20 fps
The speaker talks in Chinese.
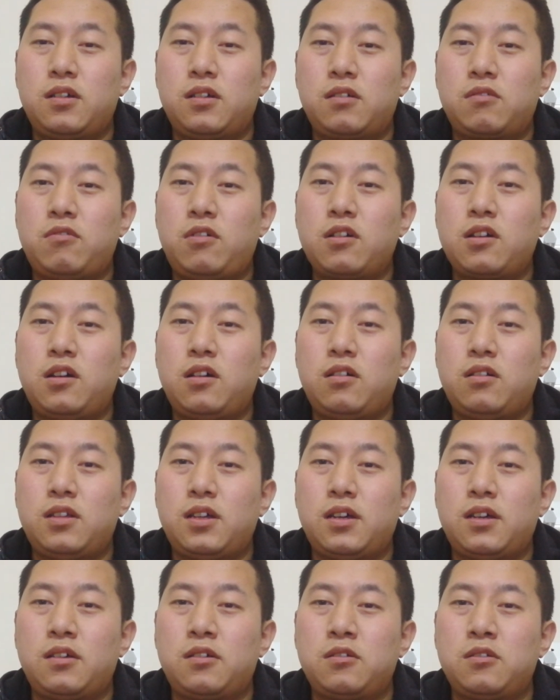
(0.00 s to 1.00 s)
光靠
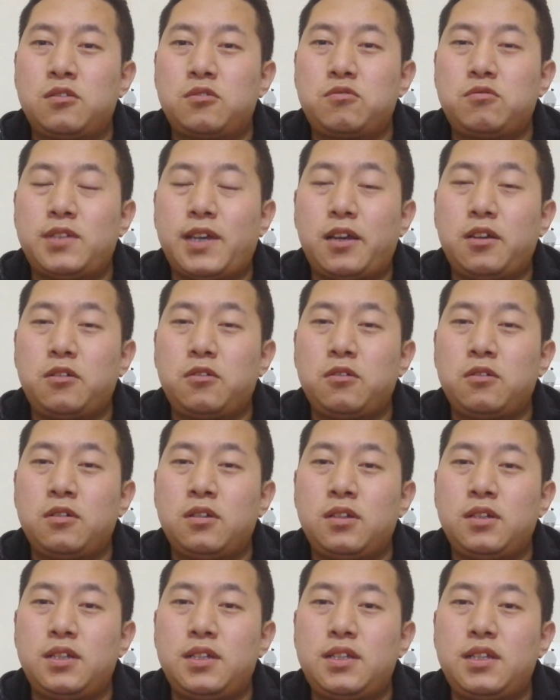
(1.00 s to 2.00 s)
呢出台
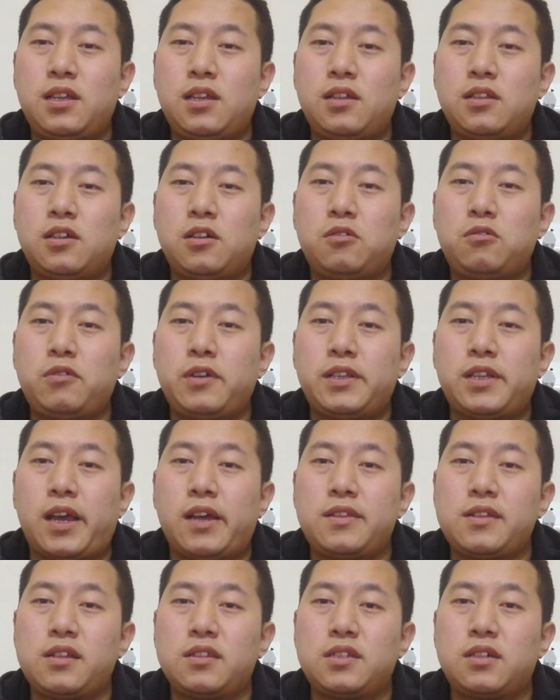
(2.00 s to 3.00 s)
一系列的惠台
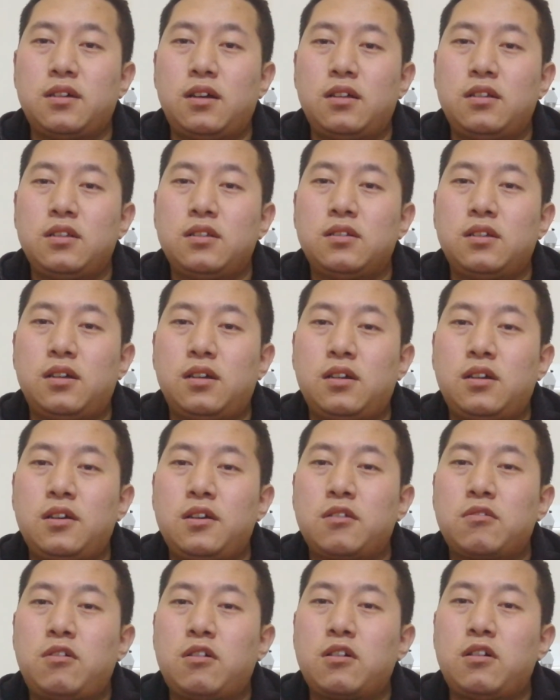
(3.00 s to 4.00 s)
政策啊，
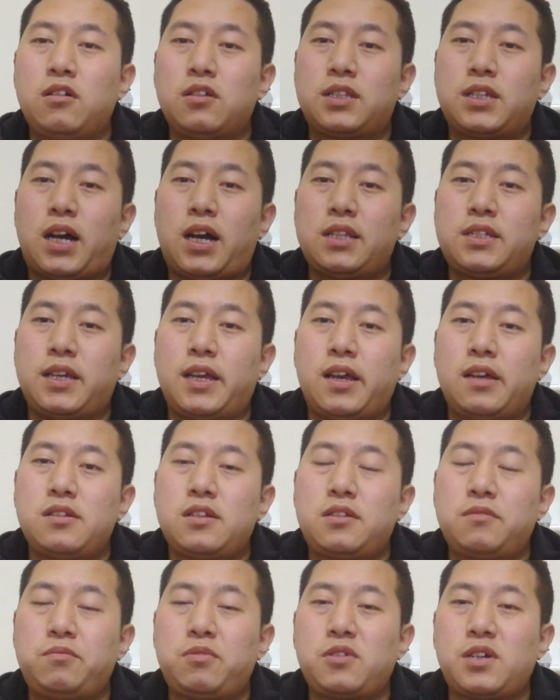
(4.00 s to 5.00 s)
光靠砸钱
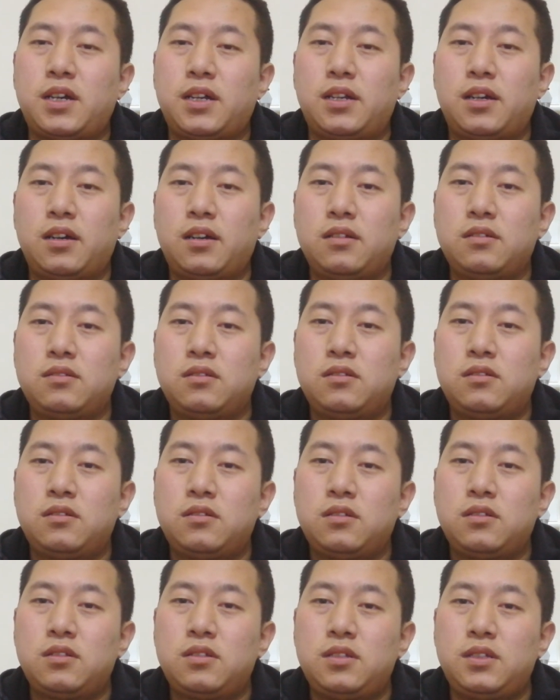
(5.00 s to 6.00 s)
是不可能
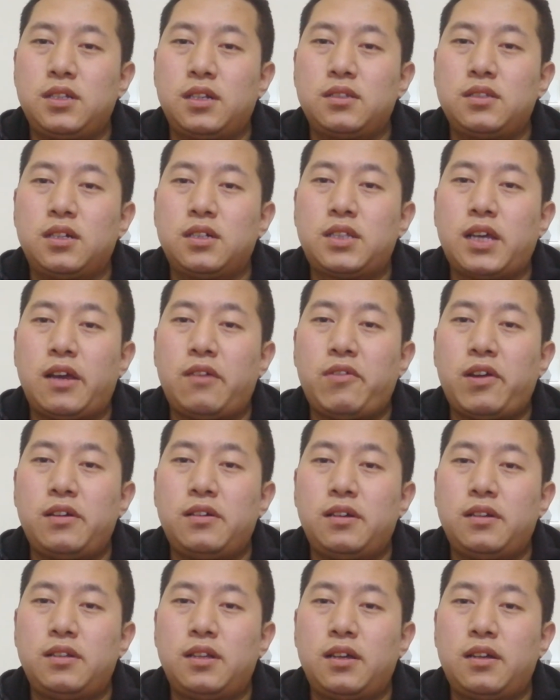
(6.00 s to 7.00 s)
赢得台湾
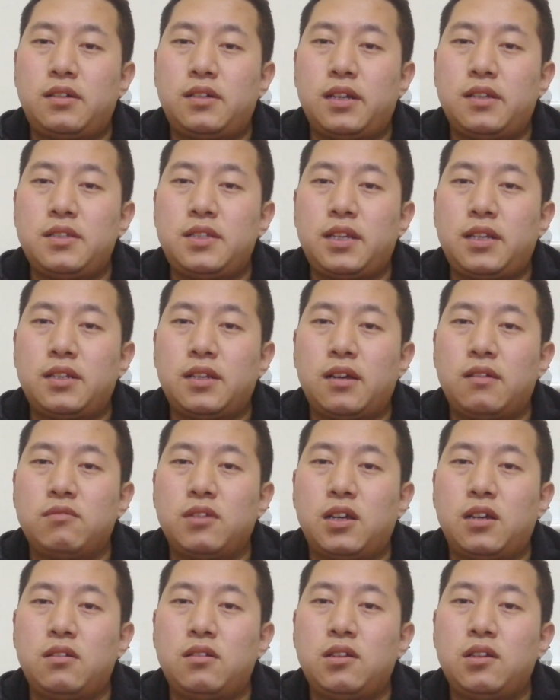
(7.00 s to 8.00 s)
人的人心的
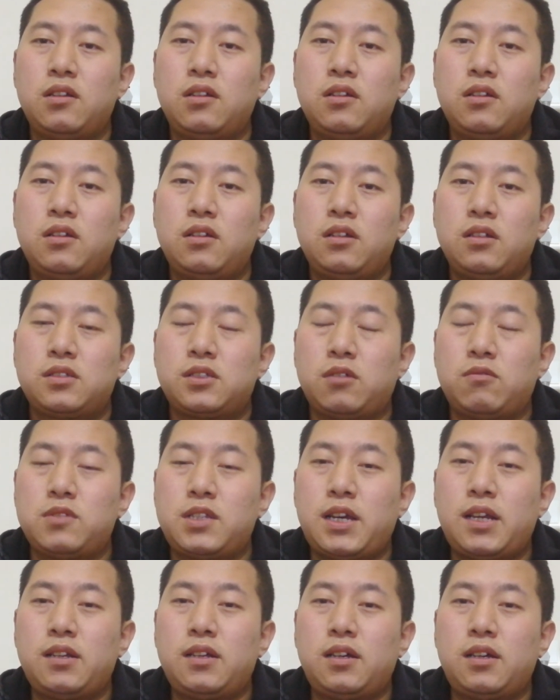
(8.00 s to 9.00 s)
啊。统
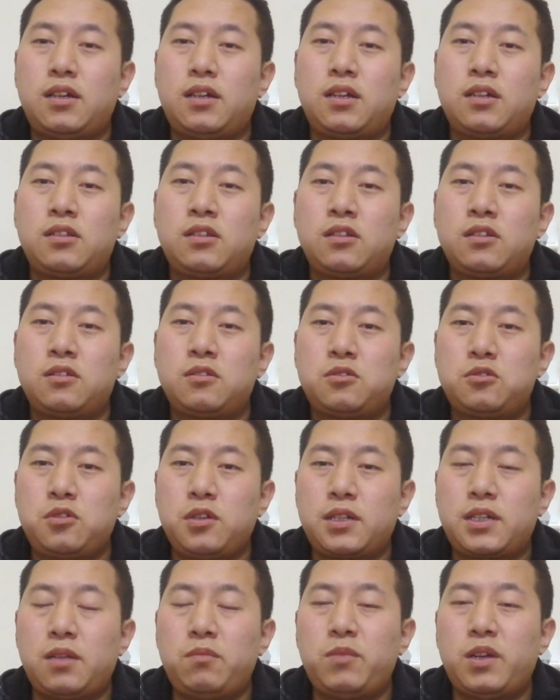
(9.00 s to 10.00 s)
战的
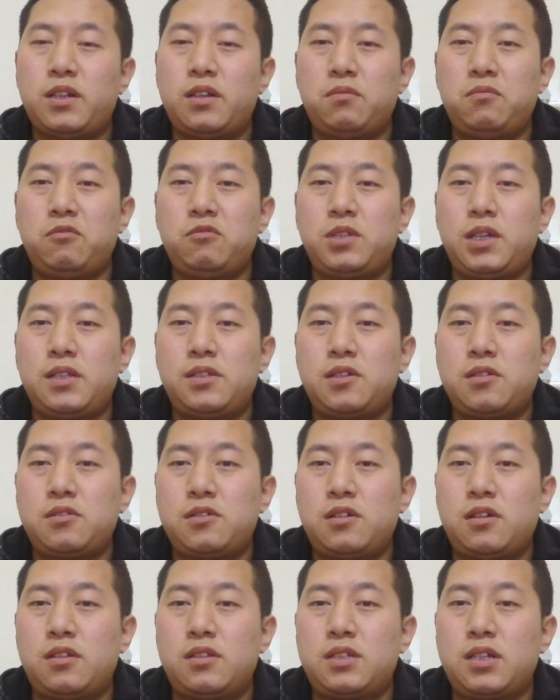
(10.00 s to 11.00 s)
最根本的目的就
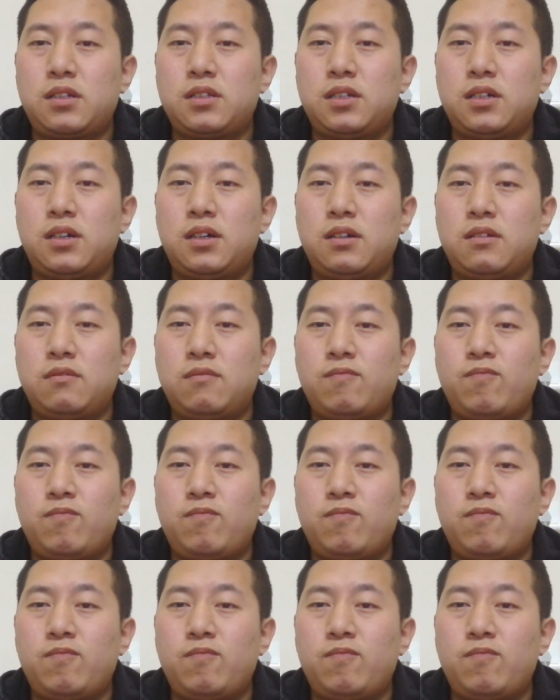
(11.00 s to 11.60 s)
是要征得